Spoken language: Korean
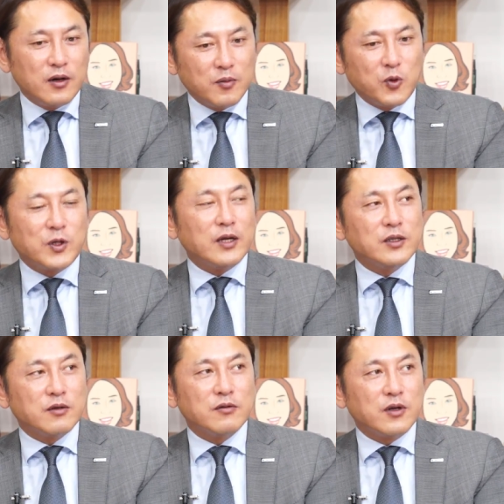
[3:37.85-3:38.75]
못한
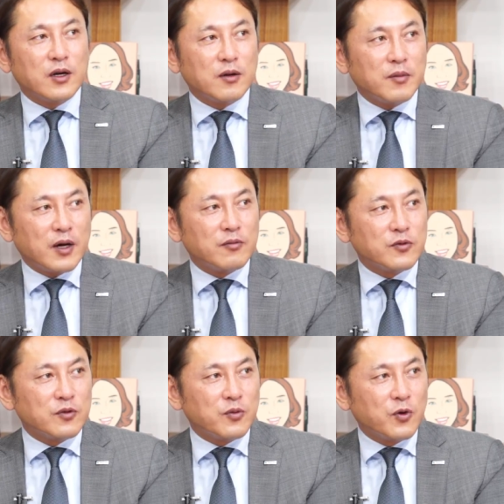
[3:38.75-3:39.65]
친구들의
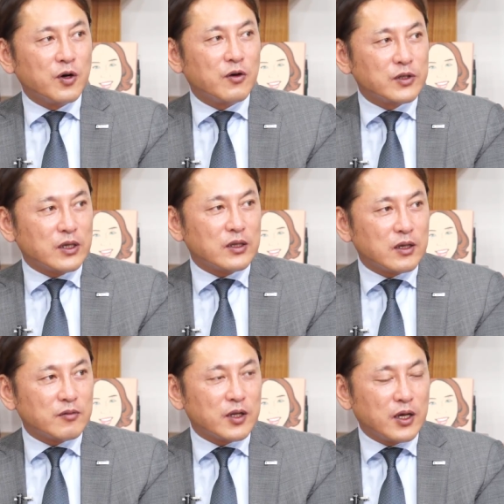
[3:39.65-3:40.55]
마음도 모를 것이기
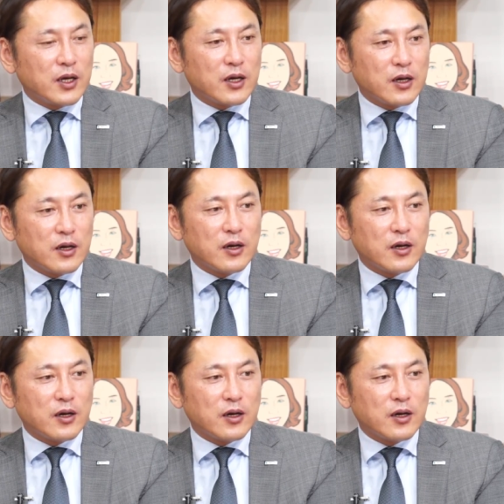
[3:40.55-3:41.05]
때문에 음.